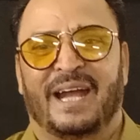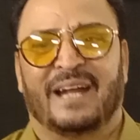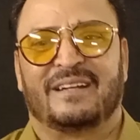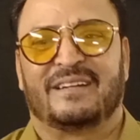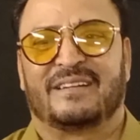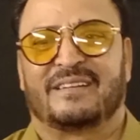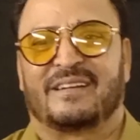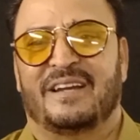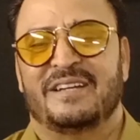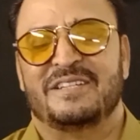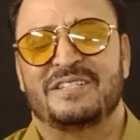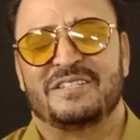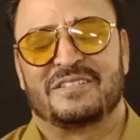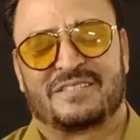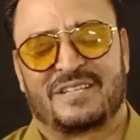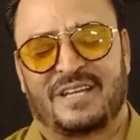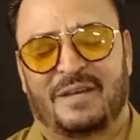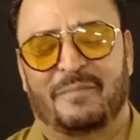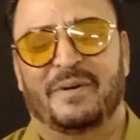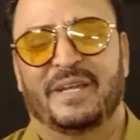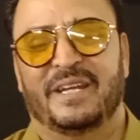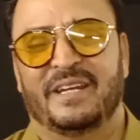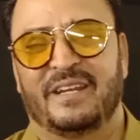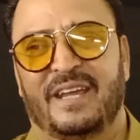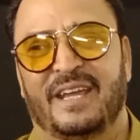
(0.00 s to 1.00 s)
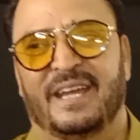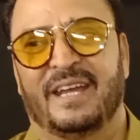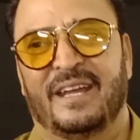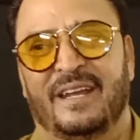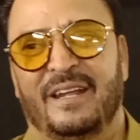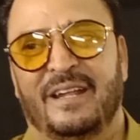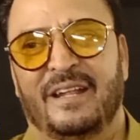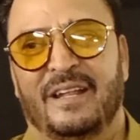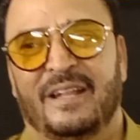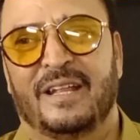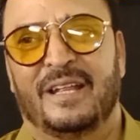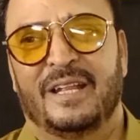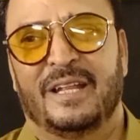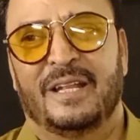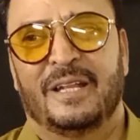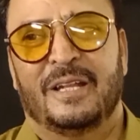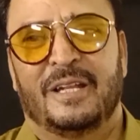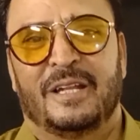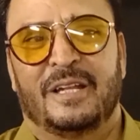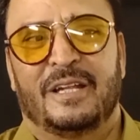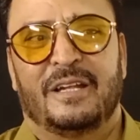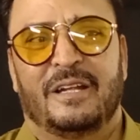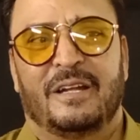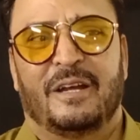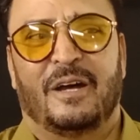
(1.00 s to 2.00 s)
एक्ट का हिस्सा बन गया
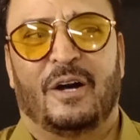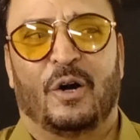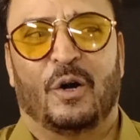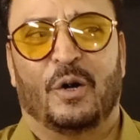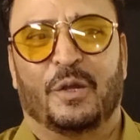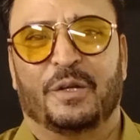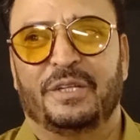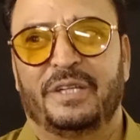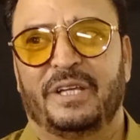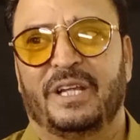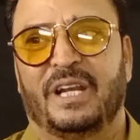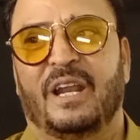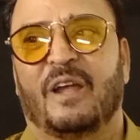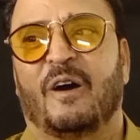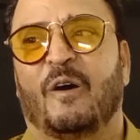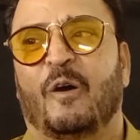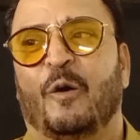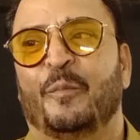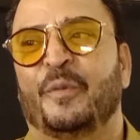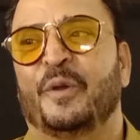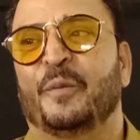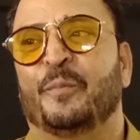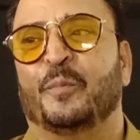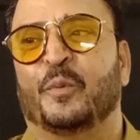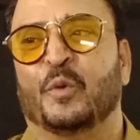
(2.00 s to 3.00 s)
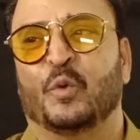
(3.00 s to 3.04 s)
और ये लॉ में